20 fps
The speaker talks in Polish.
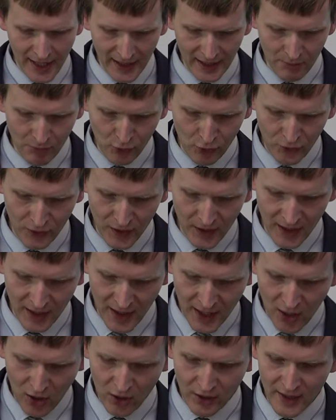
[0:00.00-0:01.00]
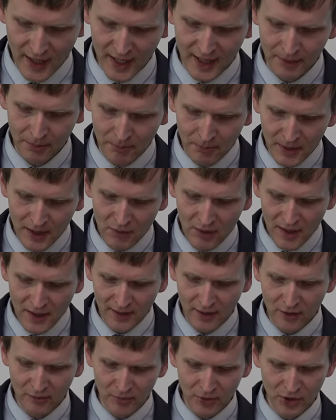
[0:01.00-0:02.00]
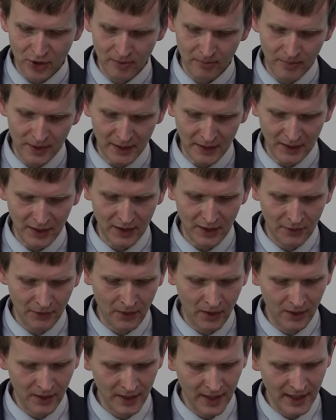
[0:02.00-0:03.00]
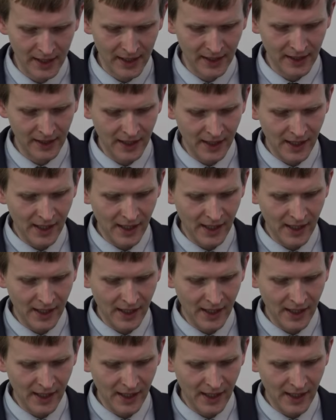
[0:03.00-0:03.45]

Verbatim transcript: i mówi: O jak miłe są przybytki Twoje,